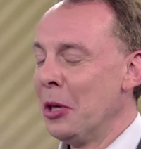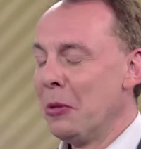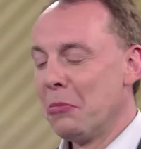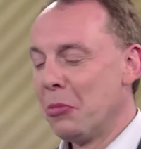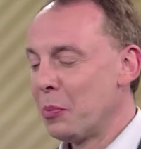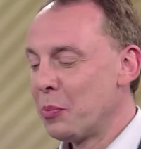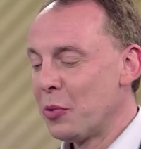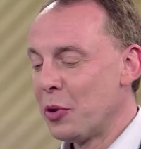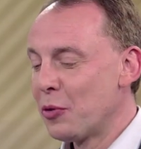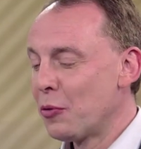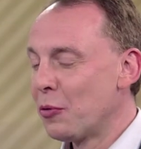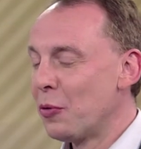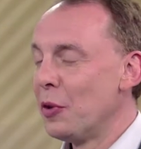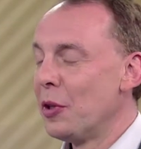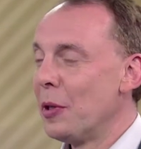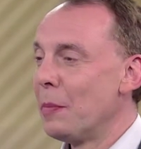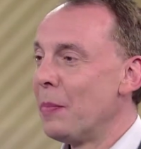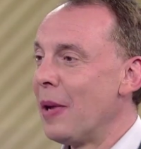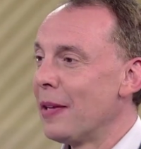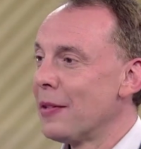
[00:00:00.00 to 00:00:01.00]
Ich habe das Gefühl,
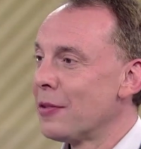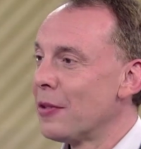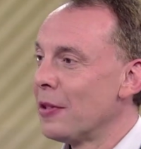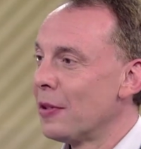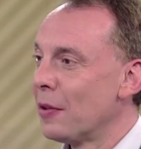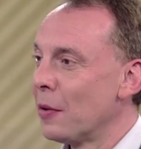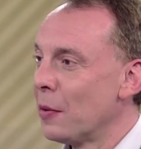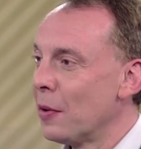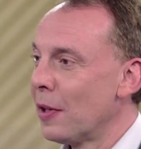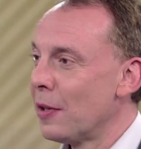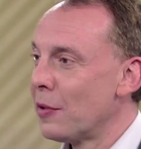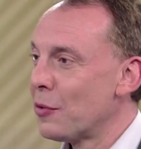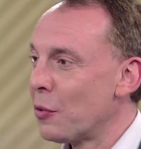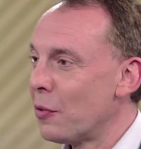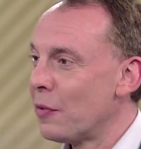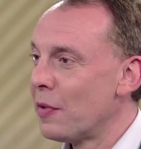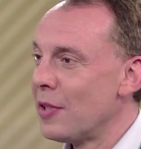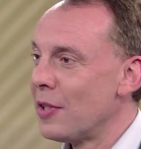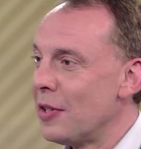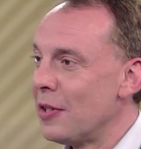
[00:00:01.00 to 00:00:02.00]
die beiden sind glücklich,
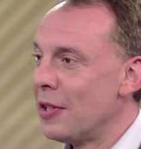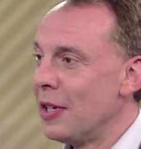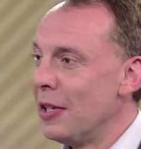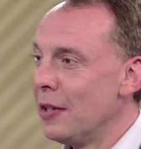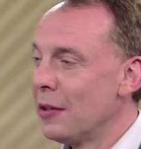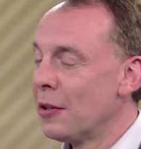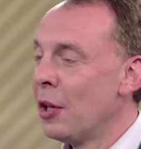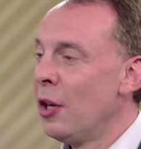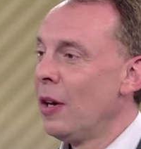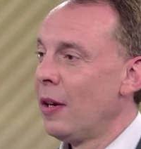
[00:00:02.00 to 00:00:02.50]
so wie sie sind.